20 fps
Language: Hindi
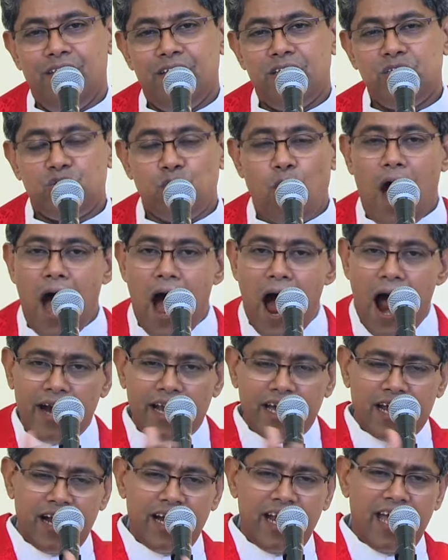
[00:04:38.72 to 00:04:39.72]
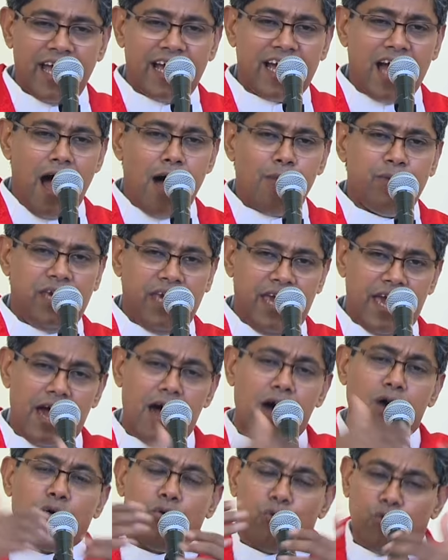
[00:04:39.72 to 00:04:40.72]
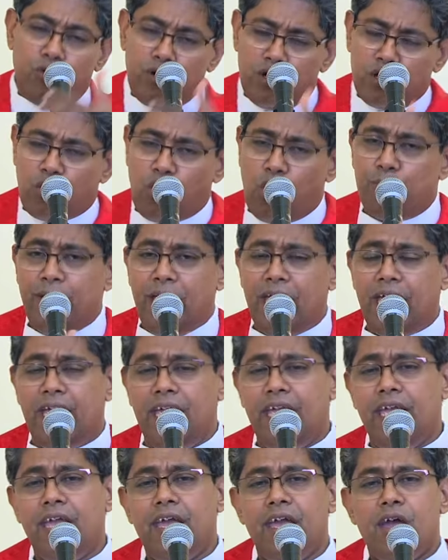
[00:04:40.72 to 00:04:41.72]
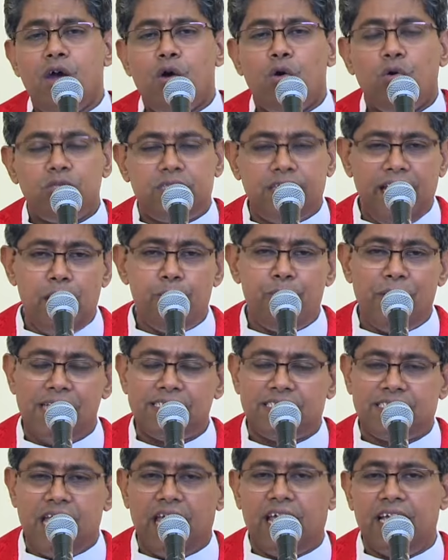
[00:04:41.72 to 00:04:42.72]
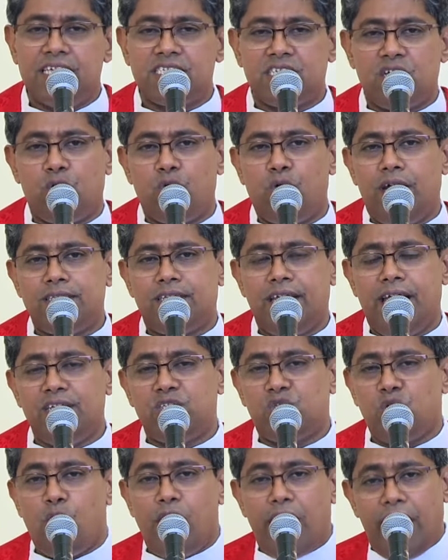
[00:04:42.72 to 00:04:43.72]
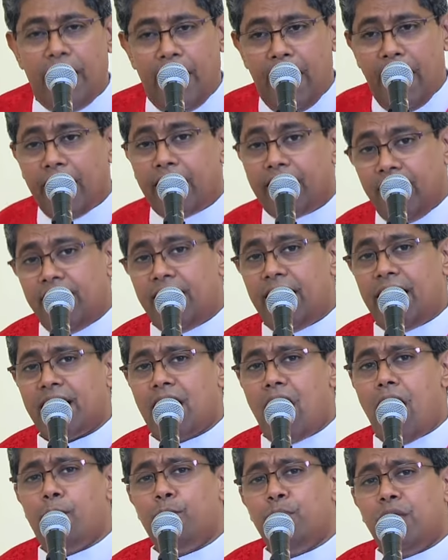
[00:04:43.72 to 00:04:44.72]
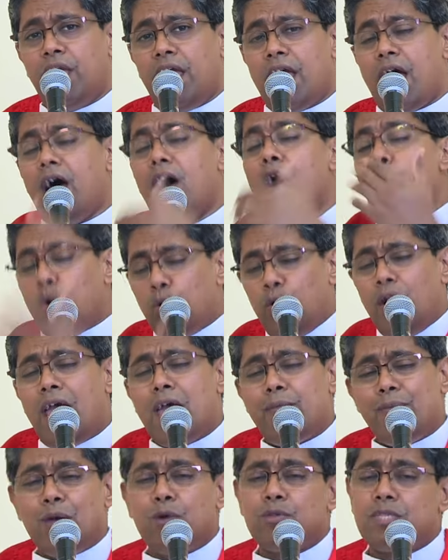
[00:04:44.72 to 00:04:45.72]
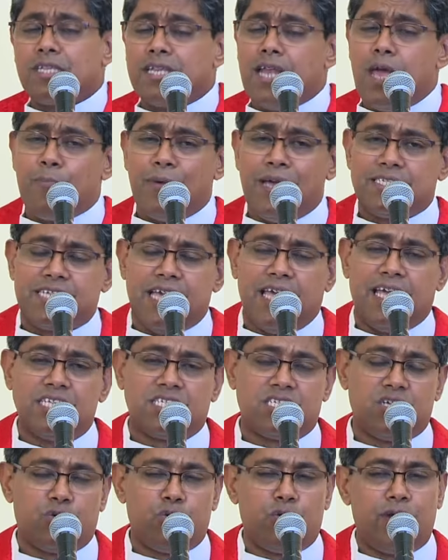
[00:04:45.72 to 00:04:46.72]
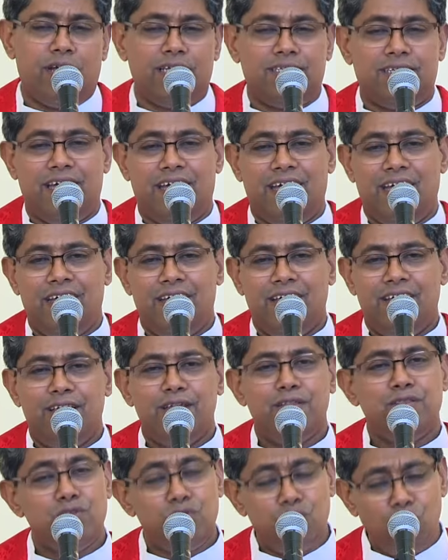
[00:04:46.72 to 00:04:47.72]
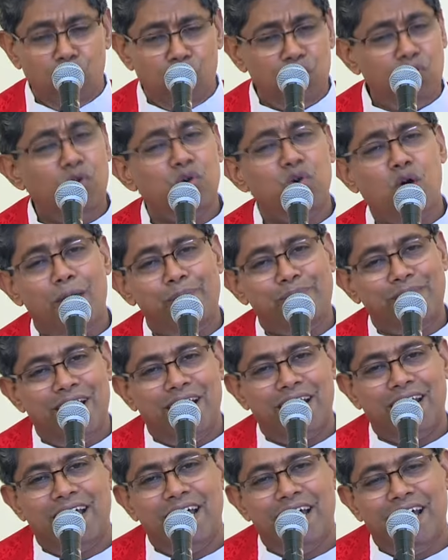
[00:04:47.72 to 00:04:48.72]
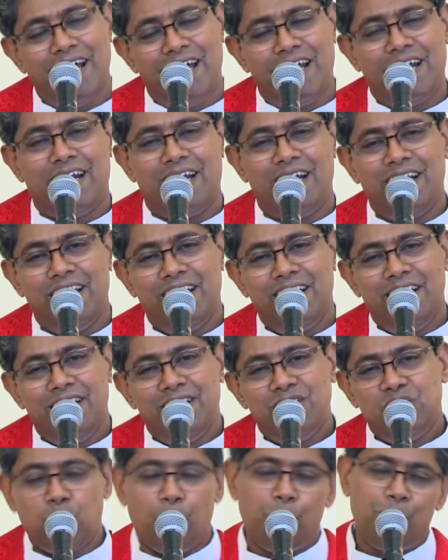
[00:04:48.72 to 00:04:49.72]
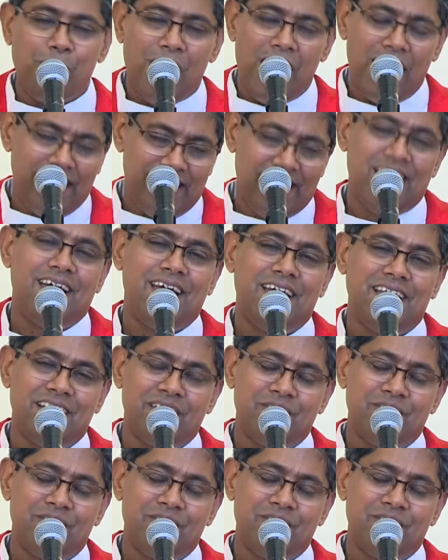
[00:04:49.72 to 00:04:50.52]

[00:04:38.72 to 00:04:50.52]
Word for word: जो आठ घंटे काम किया उनको भी उतने पैसे की जरूरत है जो एक घंटे काम किया उन्हें भी उतने पैसे की जरूरत है दोनों को अपना घर जो पालना है